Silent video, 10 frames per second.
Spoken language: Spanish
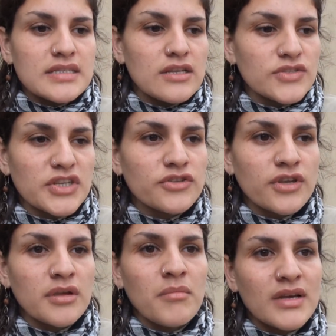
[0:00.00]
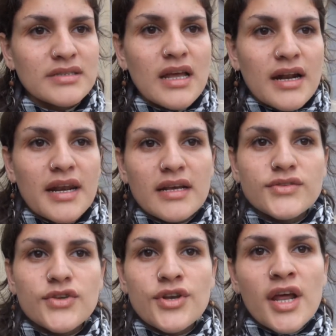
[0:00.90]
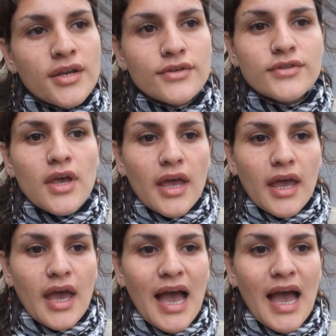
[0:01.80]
los sectores más reaccionarios eh,